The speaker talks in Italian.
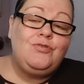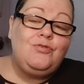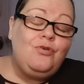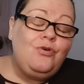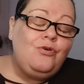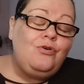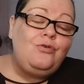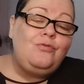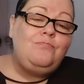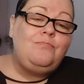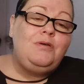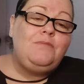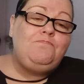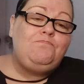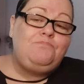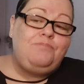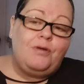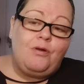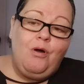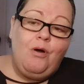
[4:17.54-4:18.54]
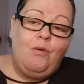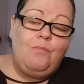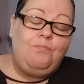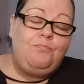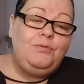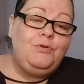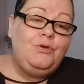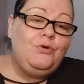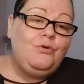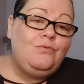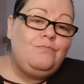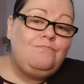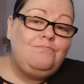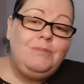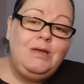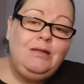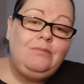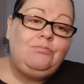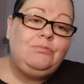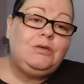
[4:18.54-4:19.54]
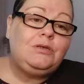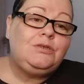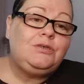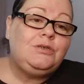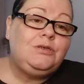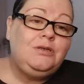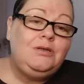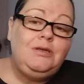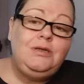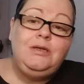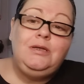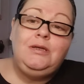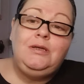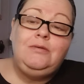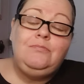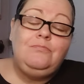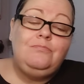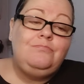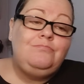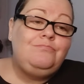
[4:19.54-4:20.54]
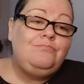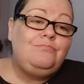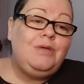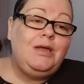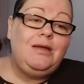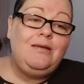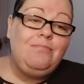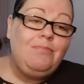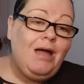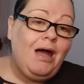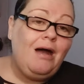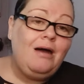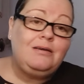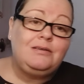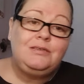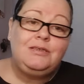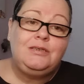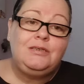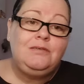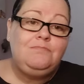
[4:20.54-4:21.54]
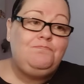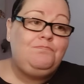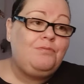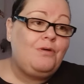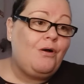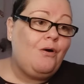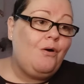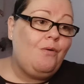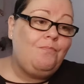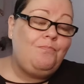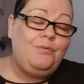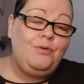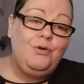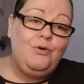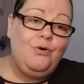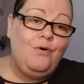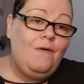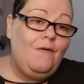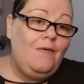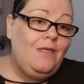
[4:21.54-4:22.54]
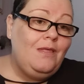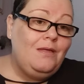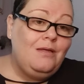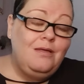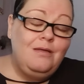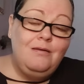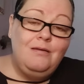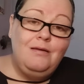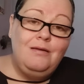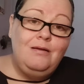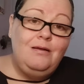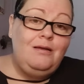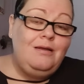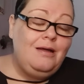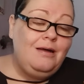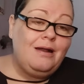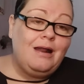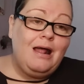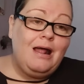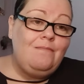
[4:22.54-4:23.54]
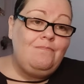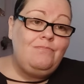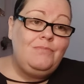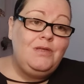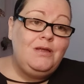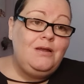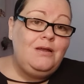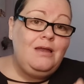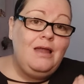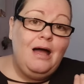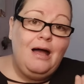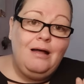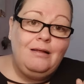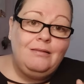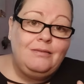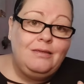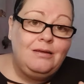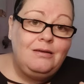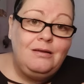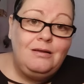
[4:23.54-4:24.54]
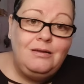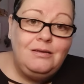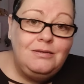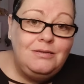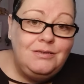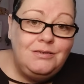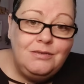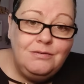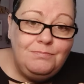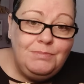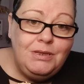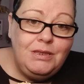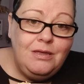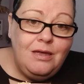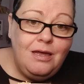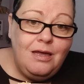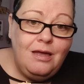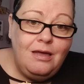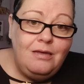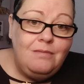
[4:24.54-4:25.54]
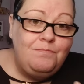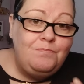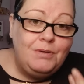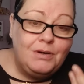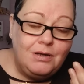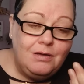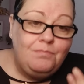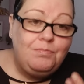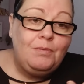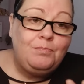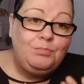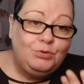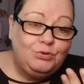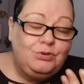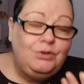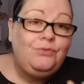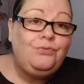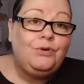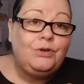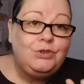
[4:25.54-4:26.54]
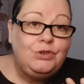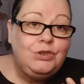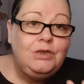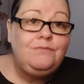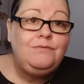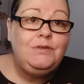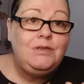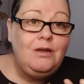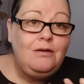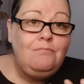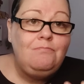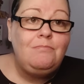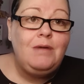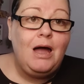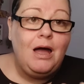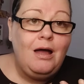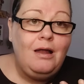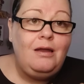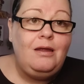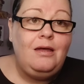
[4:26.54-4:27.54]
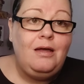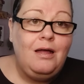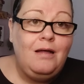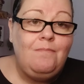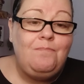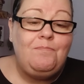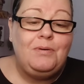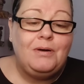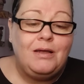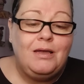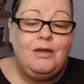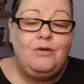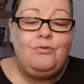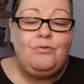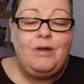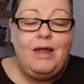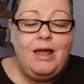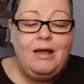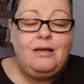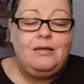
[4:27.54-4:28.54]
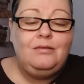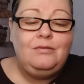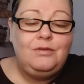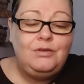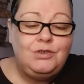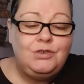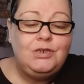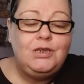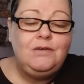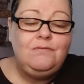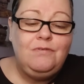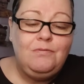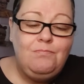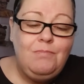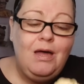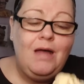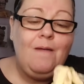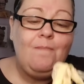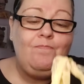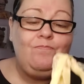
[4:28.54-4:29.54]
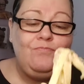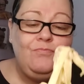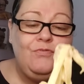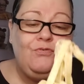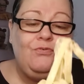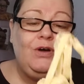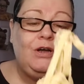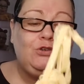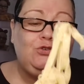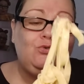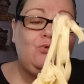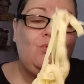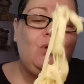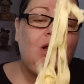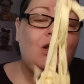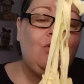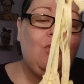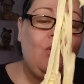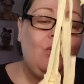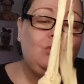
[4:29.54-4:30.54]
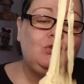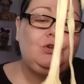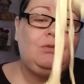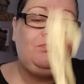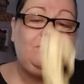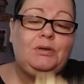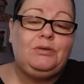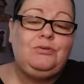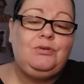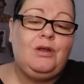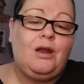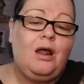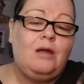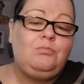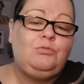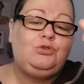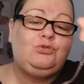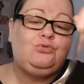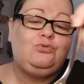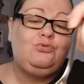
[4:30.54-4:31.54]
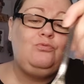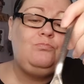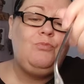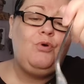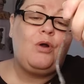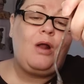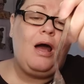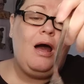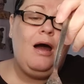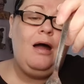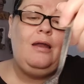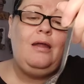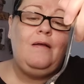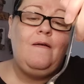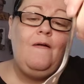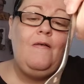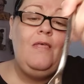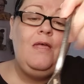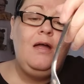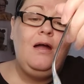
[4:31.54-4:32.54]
come proprio mettersi lì mh, e darsi proprio le randellate negli zebedei perché proprio ti facevi del male, eh, perché non è che dicevi beh faccio qualcosa per tirarmi sul morale,